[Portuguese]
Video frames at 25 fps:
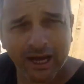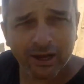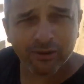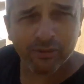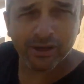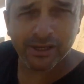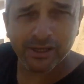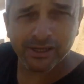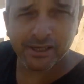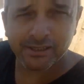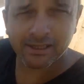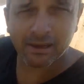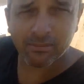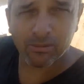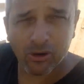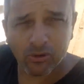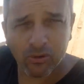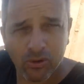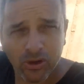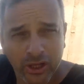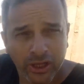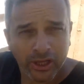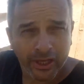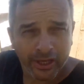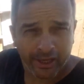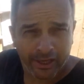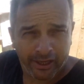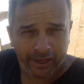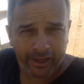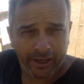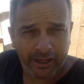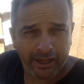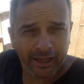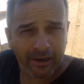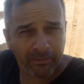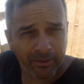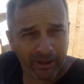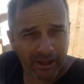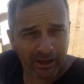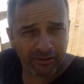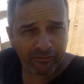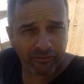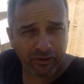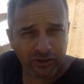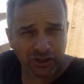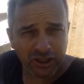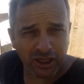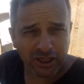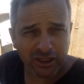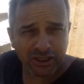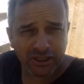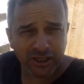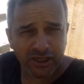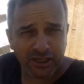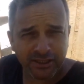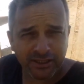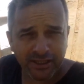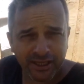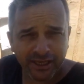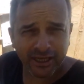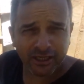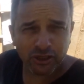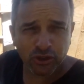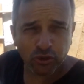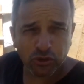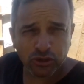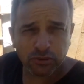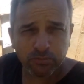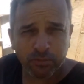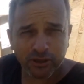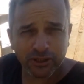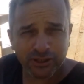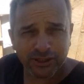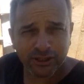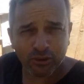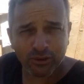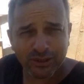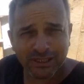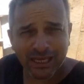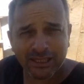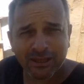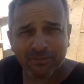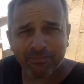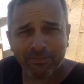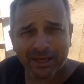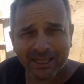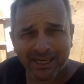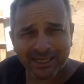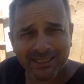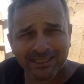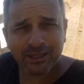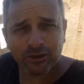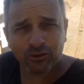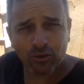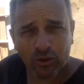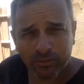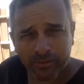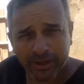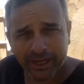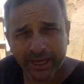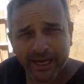água ali, tá bom? Lembrando a vocês que esse rejunte pode ser usado em Pedra Santo